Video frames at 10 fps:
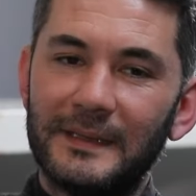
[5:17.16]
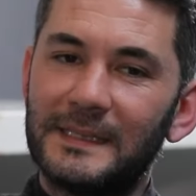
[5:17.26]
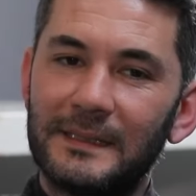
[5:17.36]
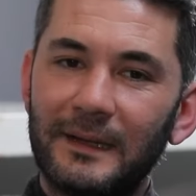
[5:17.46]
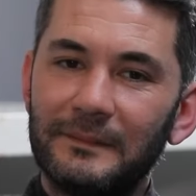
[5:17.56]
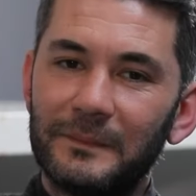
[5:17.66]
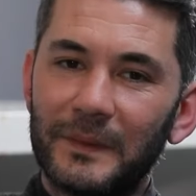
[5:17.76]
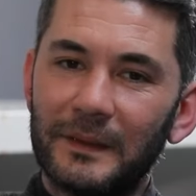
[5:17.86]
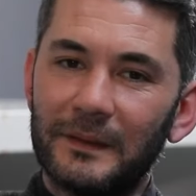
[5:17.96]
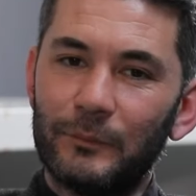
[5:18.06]
eskiden
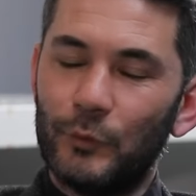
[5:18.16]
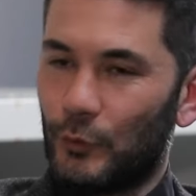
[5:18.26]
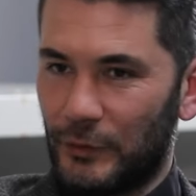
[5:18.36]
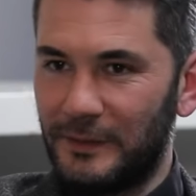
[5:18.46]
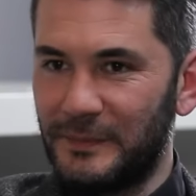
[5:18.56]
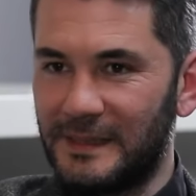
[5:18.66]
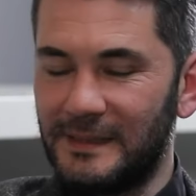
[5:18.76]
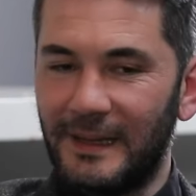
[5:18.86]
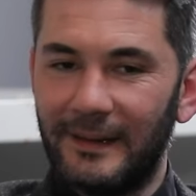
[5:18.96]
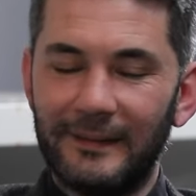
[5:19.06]
e,
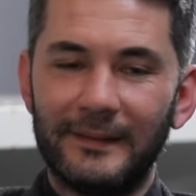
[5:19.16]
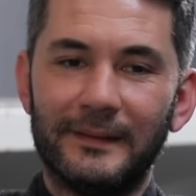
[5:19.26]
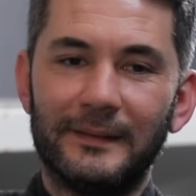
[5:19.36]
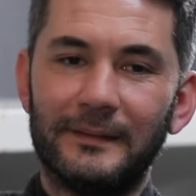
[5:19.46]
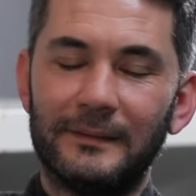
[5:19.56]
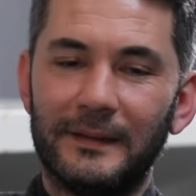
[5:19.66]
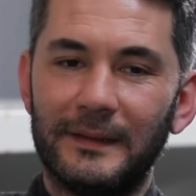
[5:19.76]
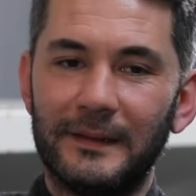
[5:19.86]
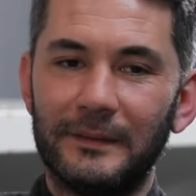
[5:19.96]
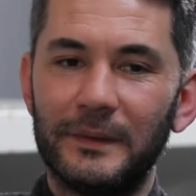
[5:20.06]
büyüklerimizin de e,
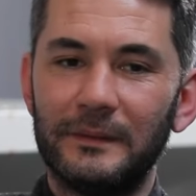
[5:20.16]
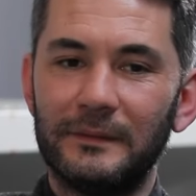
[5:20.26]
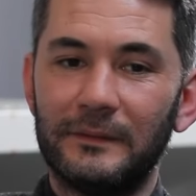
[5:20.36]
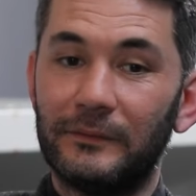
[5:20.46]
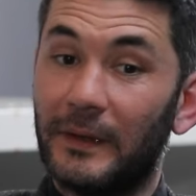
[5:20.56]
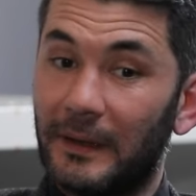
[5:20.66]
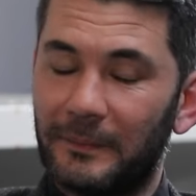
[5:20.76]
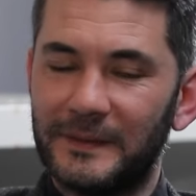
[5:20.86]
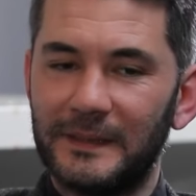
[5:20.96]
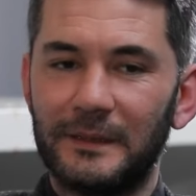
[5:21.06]
dediği gibi ve
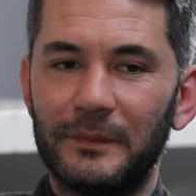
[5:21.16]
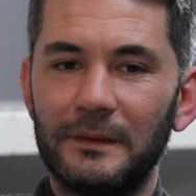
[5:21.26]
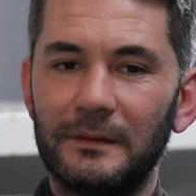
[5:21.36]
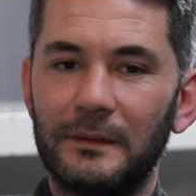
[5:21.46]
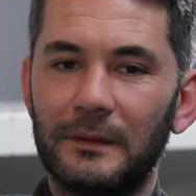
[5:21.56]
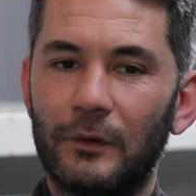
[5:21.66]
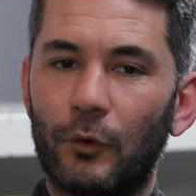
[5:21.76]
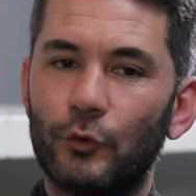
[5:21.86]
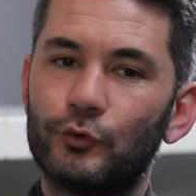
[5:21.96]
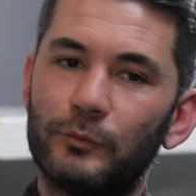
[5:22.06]
yaptığı gibi e,
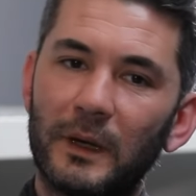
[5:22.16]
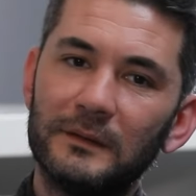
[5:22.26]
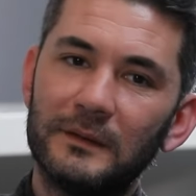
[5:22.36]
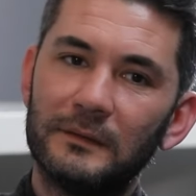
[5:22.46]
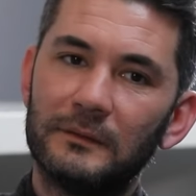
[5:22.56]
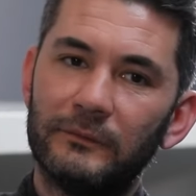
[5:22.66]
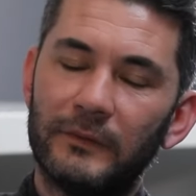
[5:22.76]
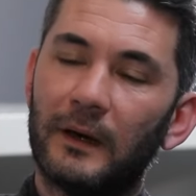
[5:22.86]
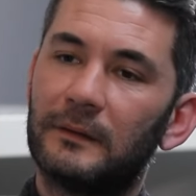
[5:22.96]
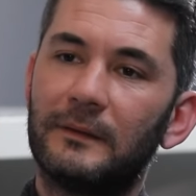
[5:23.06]
Osmanlı
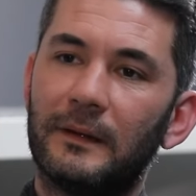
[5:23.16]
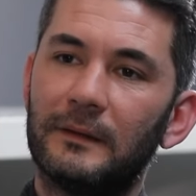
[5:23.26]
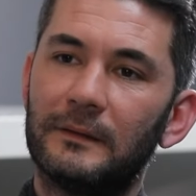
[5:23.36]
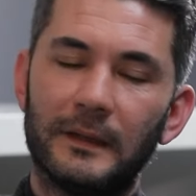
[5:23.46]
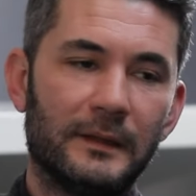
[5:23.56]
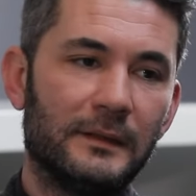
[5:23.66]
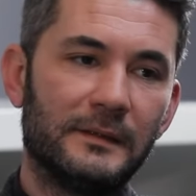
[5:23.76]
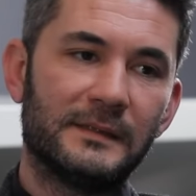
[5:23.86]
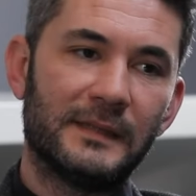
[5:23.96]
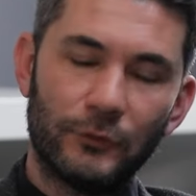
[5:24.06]
ve hatta e,
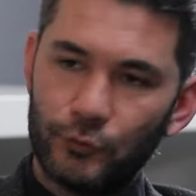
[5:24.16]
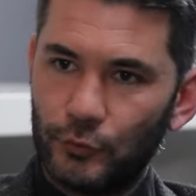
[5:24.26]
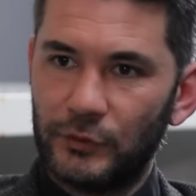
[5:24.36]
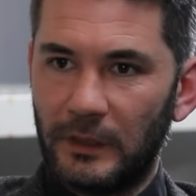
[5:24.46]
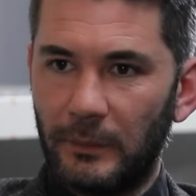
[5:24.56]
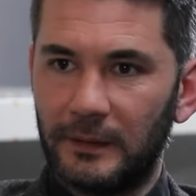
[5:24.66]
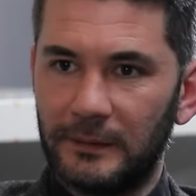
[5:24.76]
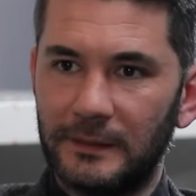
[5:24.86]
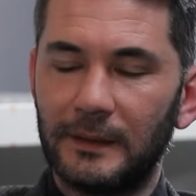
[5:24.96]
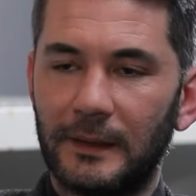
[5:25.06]
Selçuklu
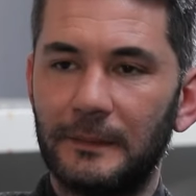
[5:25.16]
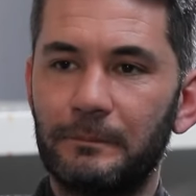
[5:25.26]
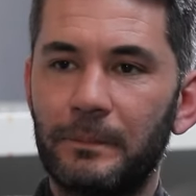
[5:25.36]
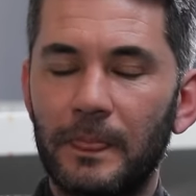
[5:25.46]
zamanında da